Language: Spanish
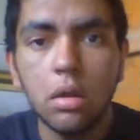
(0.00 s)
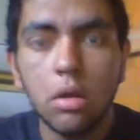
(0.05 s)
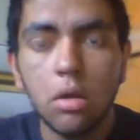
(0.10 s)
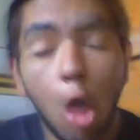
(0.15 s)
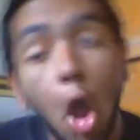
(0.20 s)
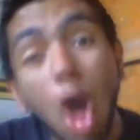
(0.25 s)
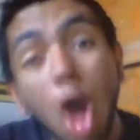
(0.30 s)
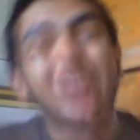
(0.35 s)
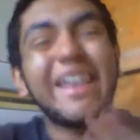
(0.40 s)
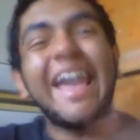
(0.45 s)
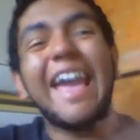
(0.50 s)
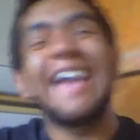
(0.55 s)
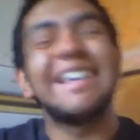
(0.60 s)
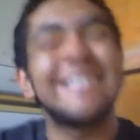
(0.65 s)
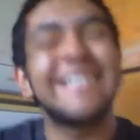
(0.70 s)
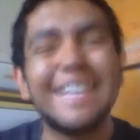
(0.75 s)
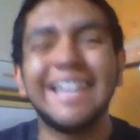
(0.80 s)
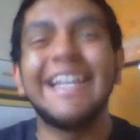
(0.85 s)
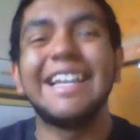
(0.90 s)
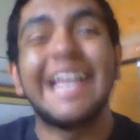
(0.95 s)
Ok, sí,
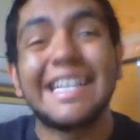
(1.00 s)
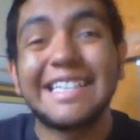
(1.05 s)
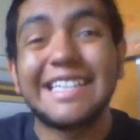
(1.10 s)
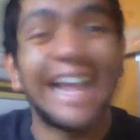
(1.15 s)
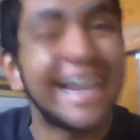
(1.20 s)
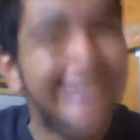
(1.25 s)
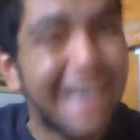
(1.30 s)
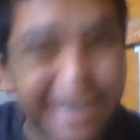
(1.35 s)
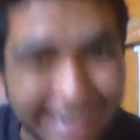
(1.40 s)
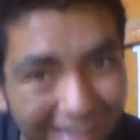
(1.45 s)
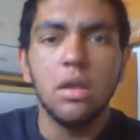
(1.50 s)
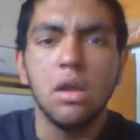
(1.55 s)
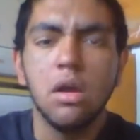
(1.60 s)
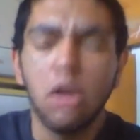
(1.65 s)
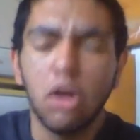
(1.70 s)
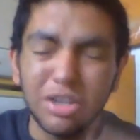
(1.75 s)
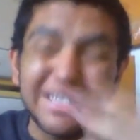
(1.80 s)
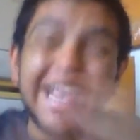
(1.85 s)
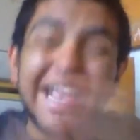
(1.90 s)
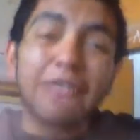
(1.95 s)
le exageré. O
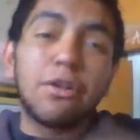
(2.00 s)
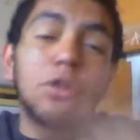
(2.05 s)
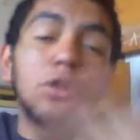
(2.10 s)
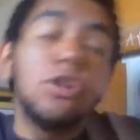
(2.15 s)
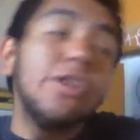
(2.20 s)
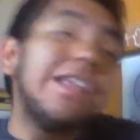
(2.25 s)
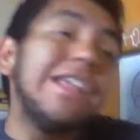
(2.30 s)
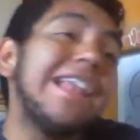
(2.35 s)
sea, con lo de la